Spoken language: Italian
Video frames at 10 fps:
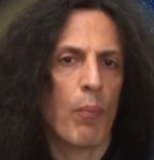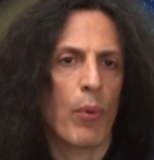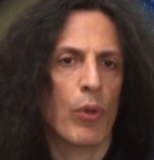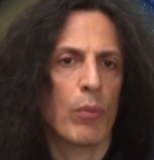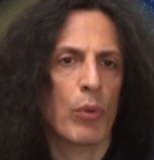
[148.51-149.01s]

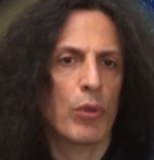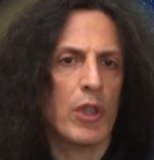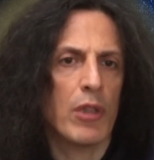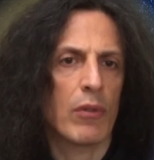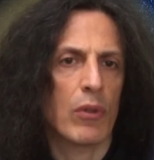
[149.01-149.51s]
po' il
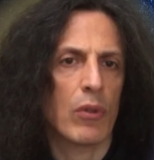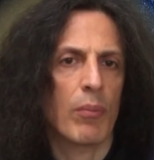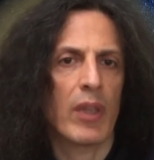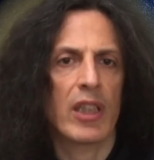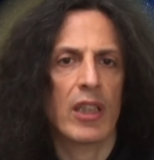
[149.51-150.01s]
motivo,
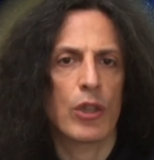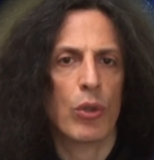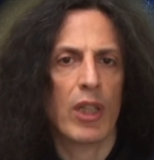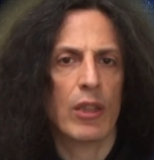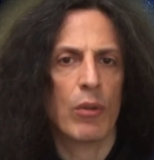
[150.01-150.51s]
ma nella
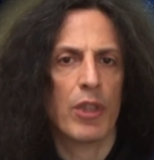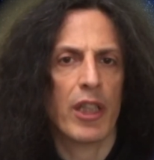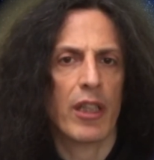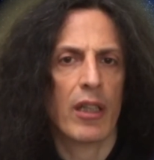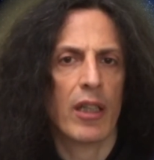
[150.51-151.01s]
giornata
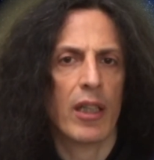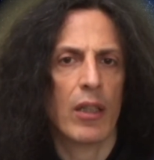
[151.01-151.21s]
odierna